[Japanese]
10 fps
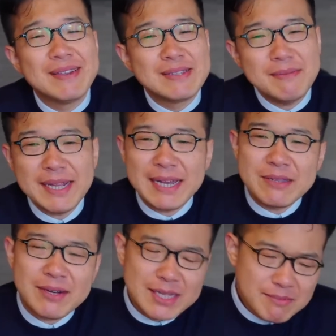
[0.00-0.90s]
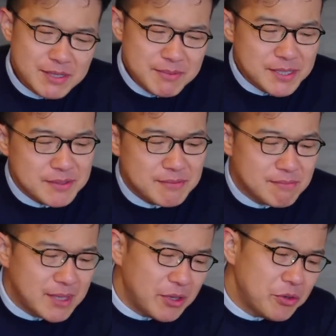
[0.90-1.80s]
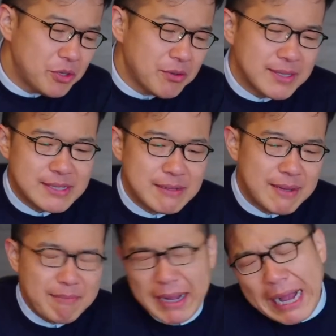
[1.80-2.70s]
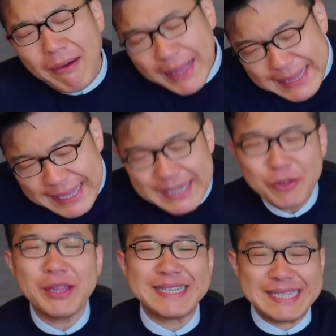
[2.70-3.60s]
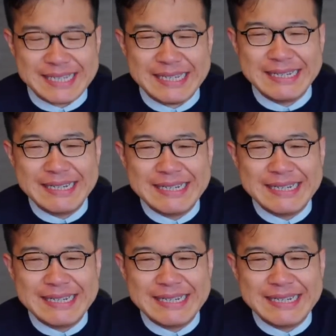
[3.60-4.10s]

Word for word: つまりアダム・スミスっていう人はですね、変わった人だし、